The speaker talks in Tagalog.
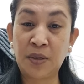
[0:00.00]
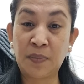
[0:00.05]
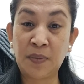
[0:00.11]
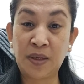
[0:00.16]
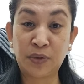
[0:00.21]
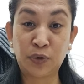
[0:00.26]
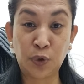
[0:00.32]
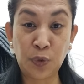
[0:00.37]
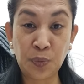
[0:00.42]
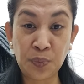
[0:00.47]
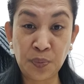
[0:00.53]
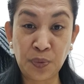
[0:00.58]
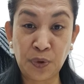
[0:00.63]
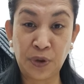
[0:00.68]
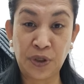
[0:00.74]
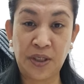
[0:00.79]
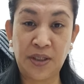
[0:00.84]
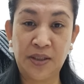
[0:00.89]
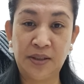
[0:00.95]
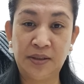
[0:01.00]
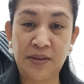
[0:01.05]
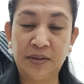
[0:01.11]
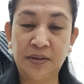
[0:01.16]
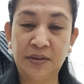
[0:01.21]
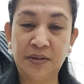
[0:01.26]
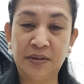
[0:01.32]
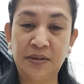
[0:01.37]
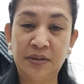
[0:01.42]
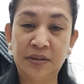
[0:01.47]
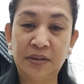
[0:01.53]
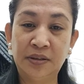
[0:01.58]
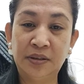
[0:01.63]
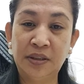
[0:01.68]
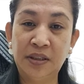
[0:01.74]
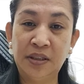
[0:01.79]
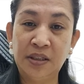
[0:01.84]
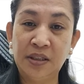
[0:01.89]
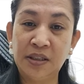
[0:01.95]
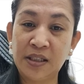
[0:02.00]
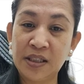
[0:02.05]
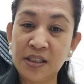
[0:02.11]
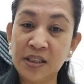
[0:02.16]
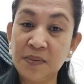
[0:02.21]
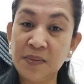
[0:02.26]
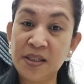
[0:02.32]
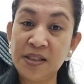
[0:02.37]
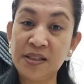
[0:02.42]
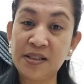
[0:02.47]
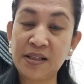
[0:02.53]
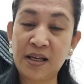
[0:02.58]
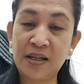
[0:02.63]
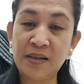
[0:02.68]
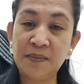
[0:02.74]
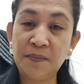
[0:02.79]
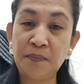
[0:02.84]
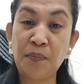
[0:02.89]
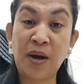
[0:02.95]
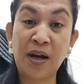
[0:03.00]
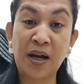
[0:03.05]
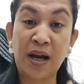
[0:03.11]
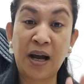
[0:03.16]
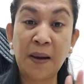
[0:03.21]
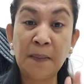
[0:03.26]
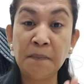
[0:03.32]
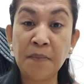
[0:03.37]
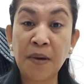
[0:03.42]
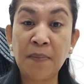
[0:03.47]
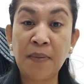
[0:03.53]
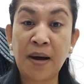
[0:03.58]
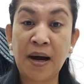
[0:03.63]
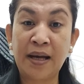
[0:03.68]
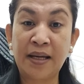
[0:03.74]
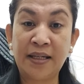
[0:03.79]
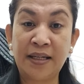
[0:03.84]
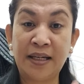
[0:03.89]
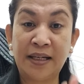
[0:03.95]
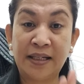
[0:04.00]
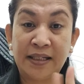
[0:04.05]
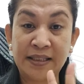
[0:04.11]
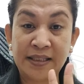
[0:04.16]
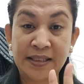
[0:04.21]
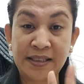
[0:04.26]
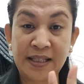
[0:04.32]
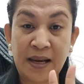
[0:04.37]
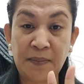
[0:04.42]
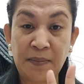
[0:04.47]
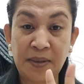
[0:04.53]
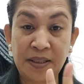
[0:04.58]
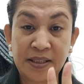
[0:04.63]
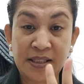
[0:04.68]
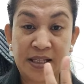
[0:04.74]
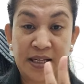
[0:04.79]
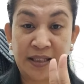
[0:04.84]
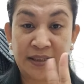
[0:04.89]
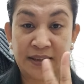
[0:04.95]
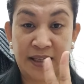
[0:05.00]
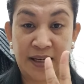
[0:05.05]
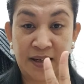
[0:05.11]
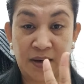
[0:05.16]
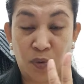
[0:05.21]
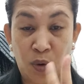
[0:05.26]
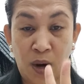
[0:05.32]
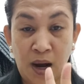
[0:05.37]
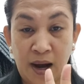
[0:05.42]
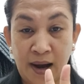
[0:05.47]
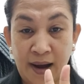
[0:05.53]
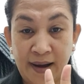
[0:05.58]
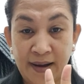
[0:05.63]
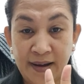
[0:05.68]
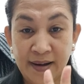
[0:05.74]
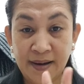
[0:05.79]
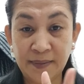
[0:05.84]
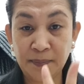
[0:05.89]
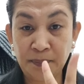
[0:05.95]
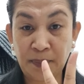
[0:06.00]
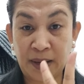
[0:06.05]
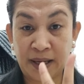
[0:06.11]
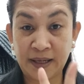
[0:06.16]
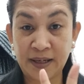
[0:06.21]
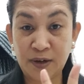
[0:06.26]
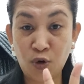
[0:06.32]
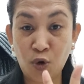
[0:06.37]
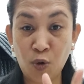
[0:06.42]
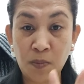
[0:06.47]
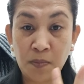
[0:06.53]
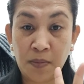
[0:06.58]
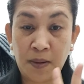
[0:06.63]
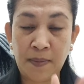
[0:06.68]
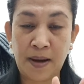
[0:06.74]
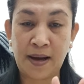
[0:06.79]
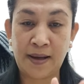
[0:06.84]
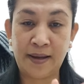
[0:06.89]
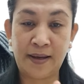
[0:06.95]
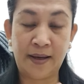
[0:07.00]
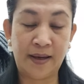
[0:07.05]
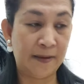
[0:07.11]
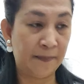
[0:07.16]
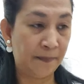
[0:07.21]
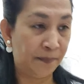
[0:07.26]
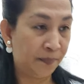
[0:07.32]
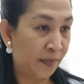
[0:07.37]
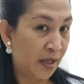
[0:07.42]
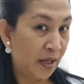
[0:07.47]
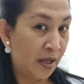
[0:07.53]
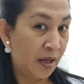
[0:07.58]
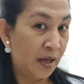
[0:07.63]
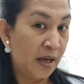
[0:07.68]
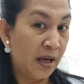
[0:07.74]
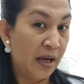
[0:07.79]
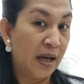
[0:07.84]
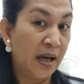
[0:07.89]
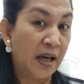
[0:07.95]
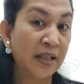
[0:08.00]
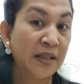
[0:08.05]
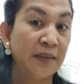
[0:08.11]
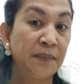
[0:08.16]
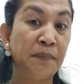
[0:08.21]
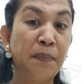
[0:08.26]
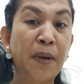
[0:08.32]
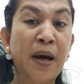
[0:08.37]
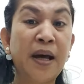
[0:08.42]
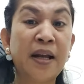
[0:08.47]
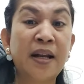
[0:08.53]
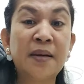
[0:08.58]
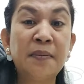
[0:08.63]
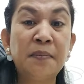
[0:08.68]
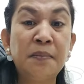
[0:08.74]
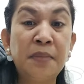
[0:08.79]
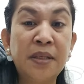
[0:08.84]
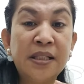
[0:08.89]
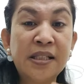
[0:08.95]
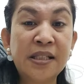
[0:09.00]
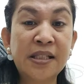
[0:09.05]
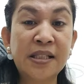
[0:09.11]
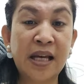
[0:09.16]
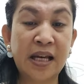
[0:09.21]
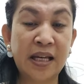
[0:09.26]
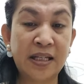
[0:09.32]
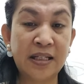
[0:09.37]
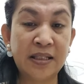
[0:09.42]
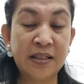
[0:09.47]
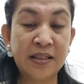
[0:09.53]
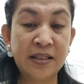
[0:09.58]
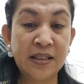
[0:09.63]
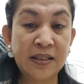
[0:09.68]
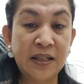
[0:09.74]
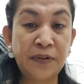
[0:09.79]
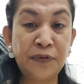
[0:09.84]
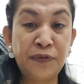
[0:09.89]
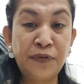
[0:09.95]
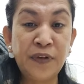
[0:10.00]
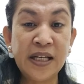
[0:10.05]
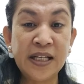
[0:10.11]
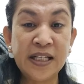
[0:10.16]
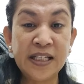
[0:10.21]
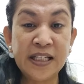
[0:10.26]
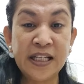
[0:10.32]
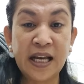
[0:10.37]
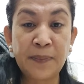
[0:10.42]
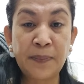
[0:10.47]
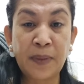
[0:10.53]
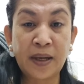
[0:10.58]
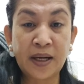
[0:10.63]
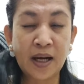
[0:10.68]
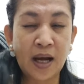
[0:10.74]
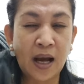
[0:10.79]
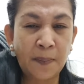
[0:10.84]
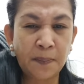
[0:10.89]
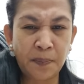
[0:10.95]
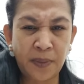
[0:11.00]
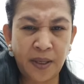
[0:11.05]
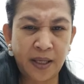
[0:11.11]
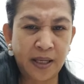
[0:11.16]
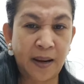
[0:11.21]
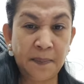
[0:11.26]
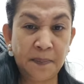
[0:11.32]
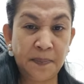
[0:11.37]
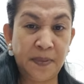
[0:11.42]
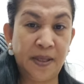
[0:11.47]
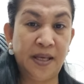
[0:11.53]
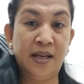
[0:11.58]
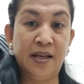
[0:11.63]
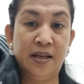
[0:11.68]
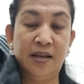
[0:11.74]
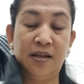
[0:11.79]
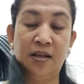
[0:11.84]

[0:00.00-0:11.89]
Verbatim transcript: ng mga tumboy kasi minsan pag ang babae nagkasama silang dalawa parehong babae at parang minsan feel nila parang aping-api,